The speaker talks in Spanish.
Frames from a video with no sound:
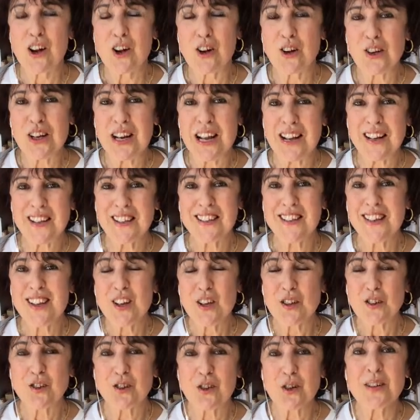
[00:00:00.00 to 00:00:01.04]
Hola,
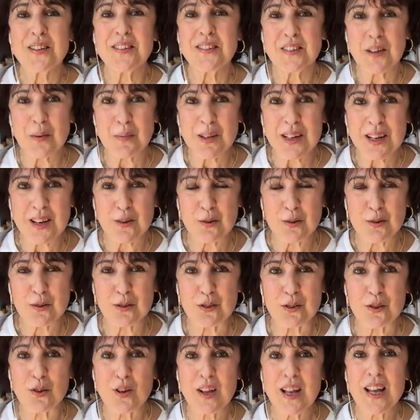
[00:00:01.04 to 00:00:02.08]
soy Isabel
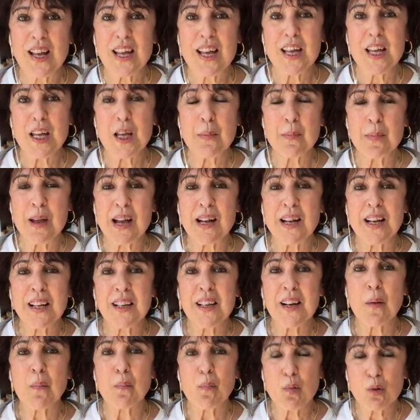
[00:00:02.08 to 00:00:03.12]
Alonso y me
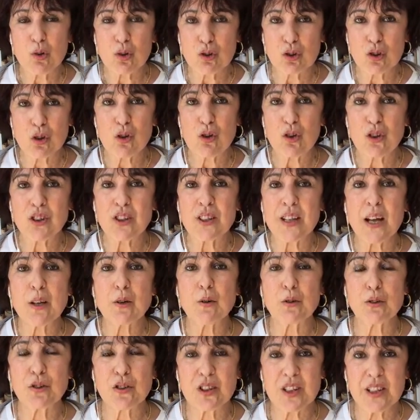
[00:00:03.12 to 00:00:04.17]
alegra mucho
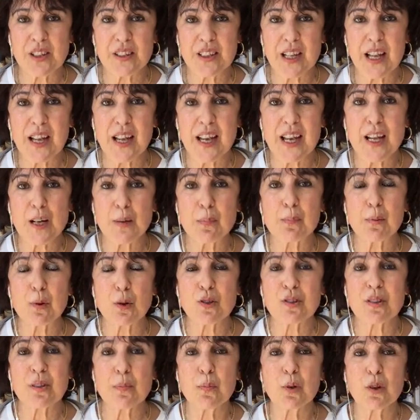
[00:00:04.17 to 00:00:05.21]
daros cita el
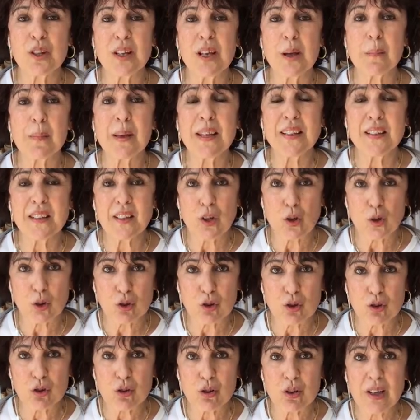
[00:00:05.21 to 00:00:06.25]
próximo día
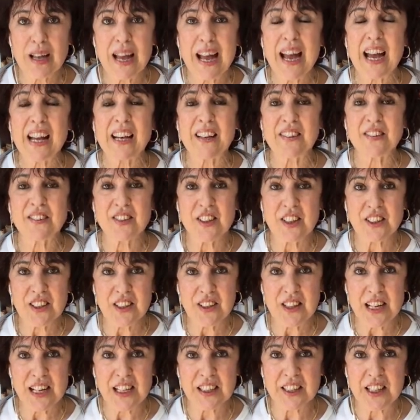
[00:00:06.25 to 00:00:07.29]
28 a las
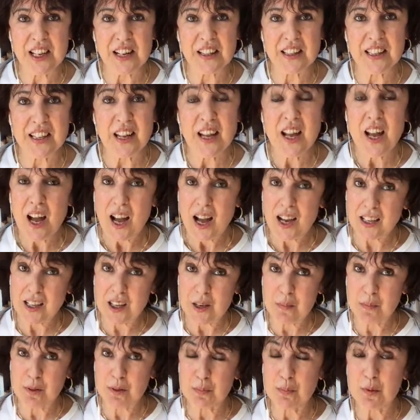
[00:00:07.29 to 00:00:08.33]
7 de la tarde,
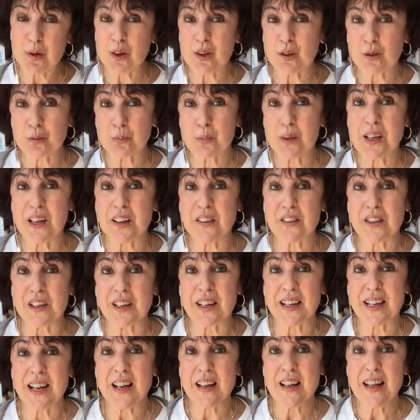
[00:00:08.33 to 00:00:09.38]
aquí mismo, que os pilla
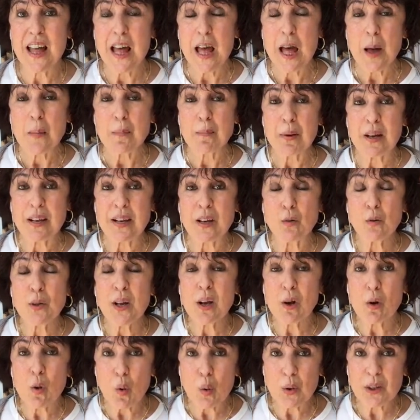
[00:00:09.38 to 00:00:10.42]
cerca, para un
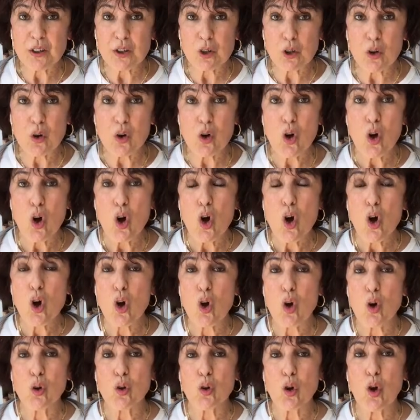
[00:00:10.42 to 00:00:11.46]
encuentro
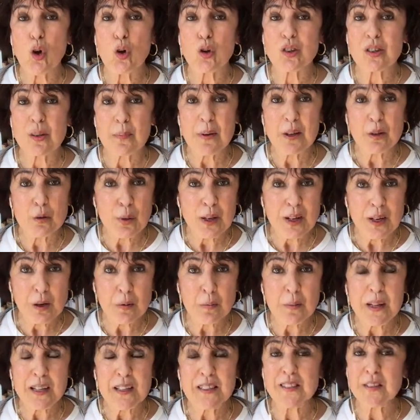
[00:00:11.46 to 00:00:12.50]
con José Manuel
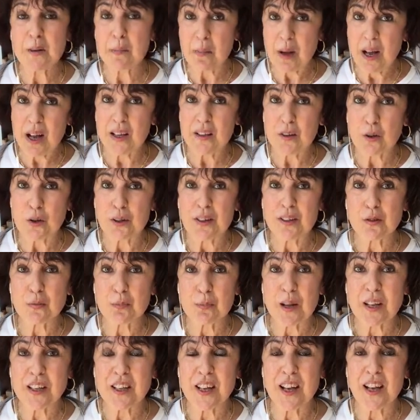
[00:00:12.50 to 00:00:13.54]
Álvarez, embajador de
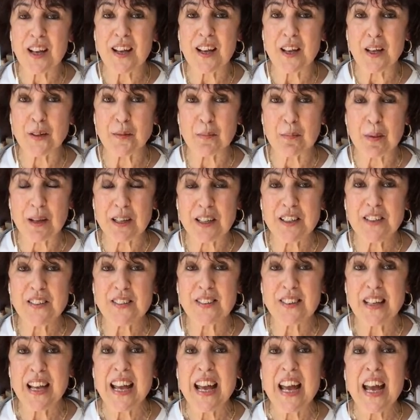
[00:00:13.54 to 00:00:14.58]
España en
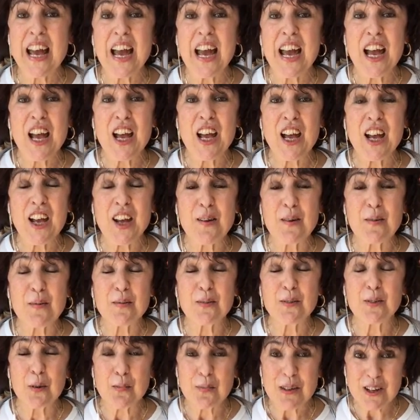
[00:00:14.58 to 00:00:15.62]
París, eh,
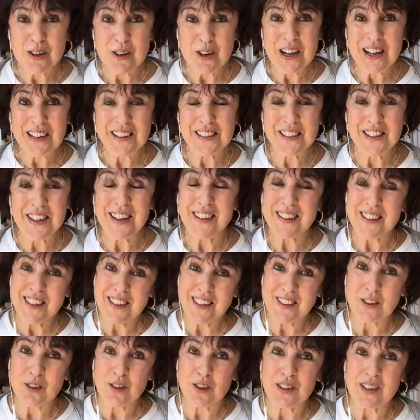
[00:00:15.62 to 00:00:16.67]
Domingo García,
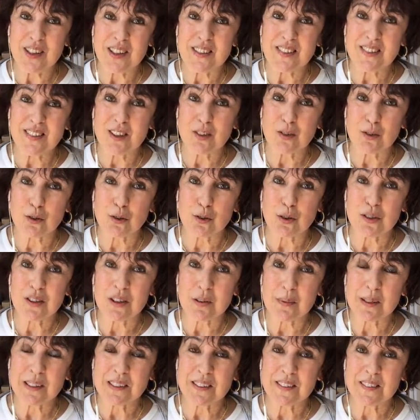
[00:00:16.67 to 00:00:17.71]
director del Instituto
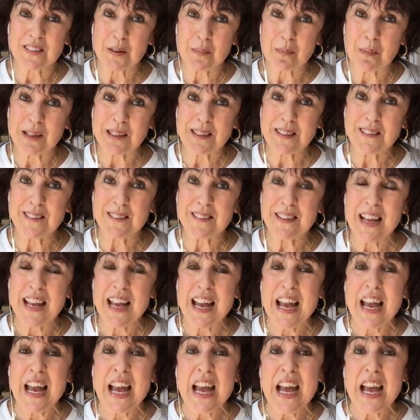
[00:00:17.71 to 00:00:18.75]
Cervantes de París.
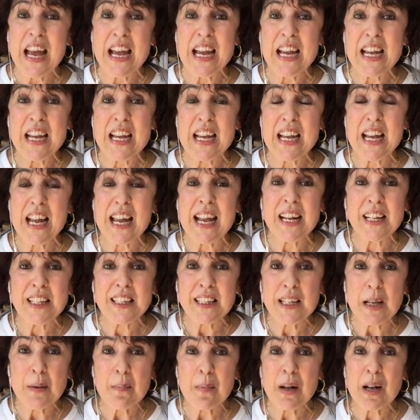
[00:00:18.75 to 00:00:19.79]
Eh, el
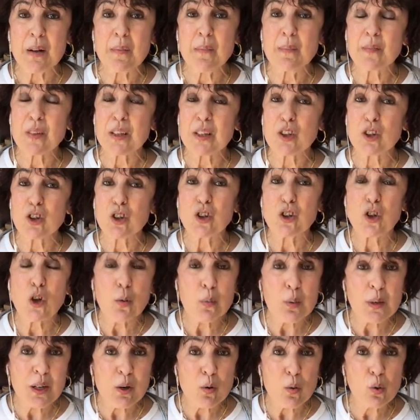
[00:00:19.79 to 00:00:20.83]
tema,
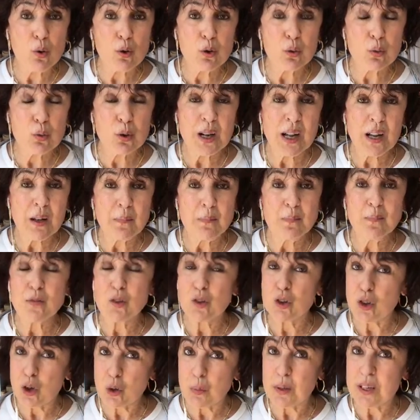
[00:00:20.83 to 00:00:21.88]
doble cultura,
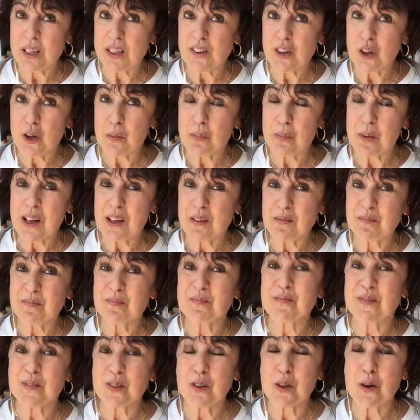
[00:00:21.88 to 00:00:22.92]
doble idioma,
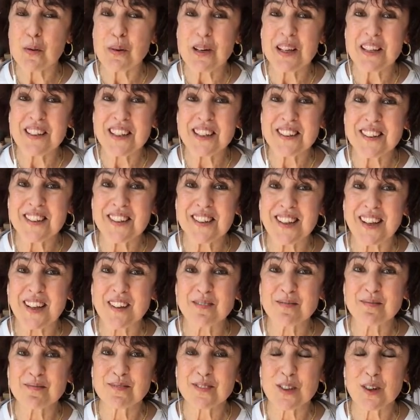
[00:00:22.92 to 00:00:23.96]
doble identidad,
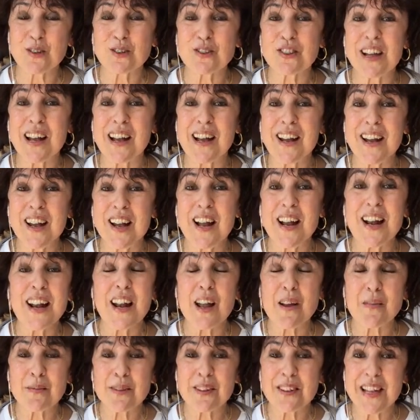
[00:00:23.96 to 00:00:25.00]
o sea,
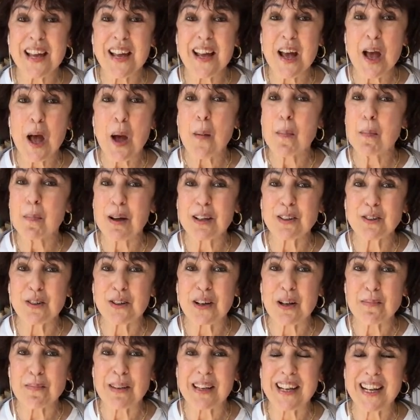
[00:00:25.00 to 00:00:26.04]
la vida
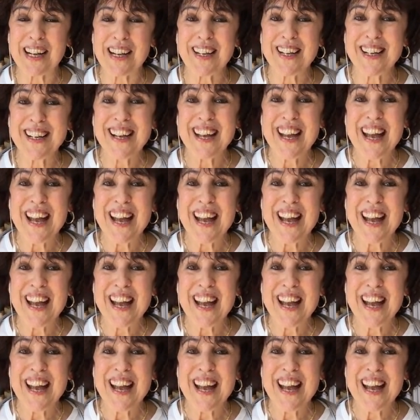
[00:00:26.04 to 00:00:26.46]
panorámica.